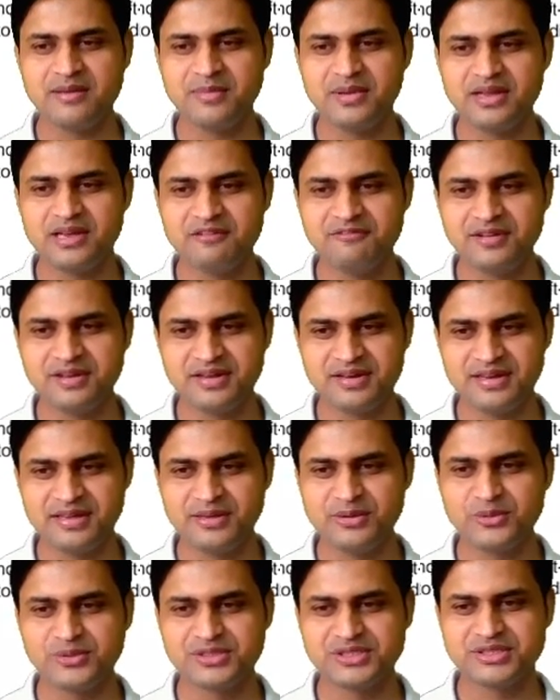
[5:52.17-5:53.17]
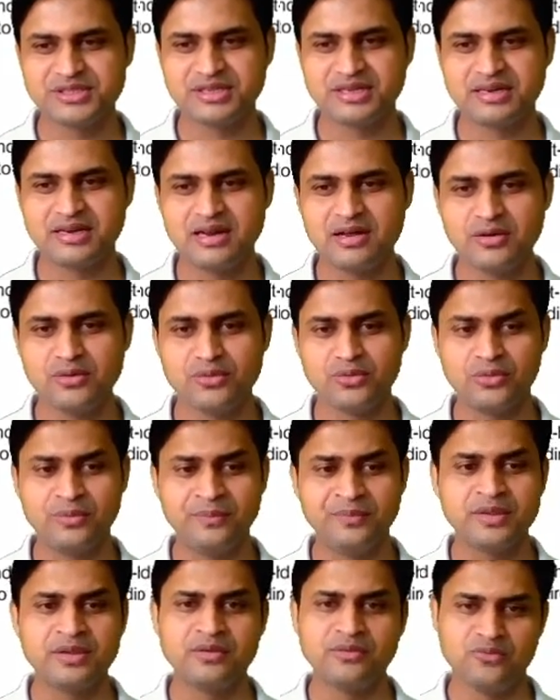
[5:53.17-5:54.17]
पे कन्वे करने की कोशिश कर रहा हूँ
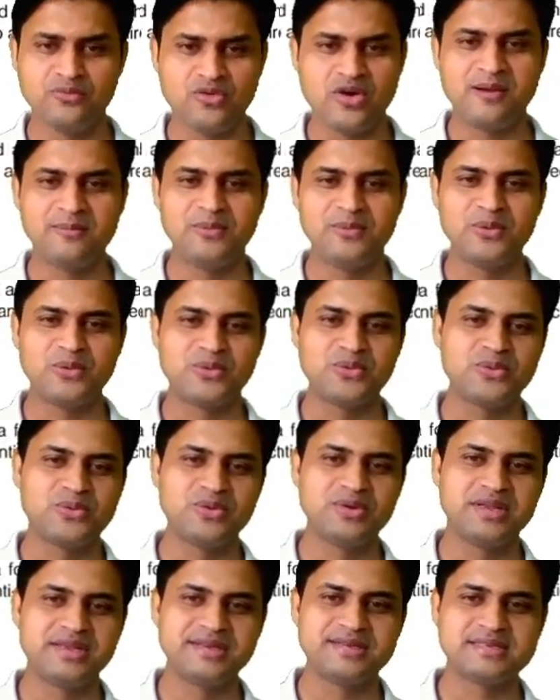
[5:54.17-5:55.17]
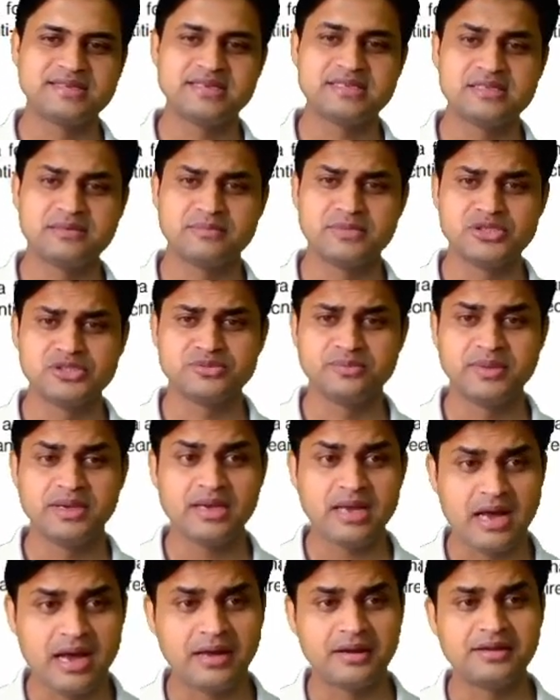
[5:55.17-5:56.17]
वो आप लोगों को ठीक से समझ में
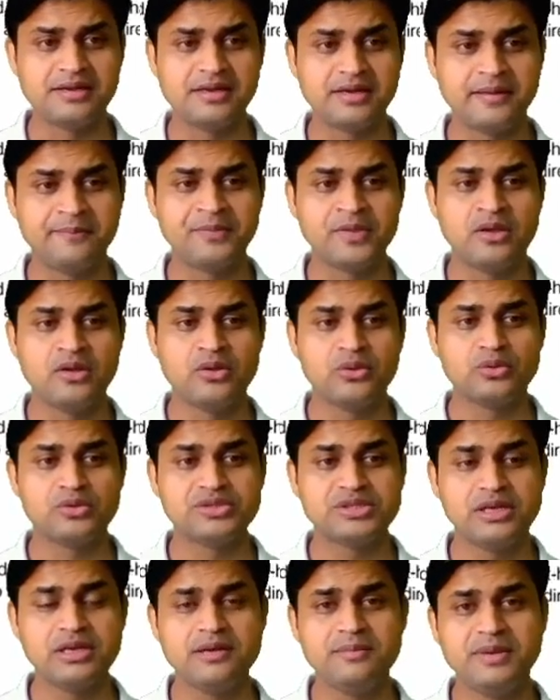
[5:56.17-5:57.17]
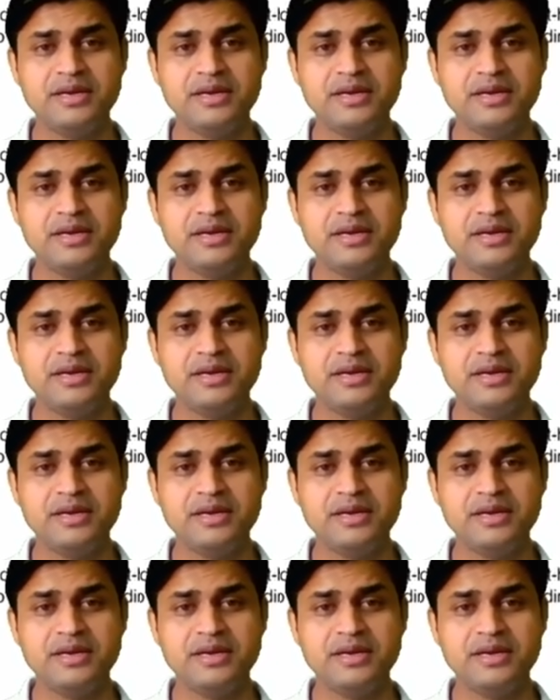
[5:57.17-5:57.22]
आ रही है तो चलिए अभी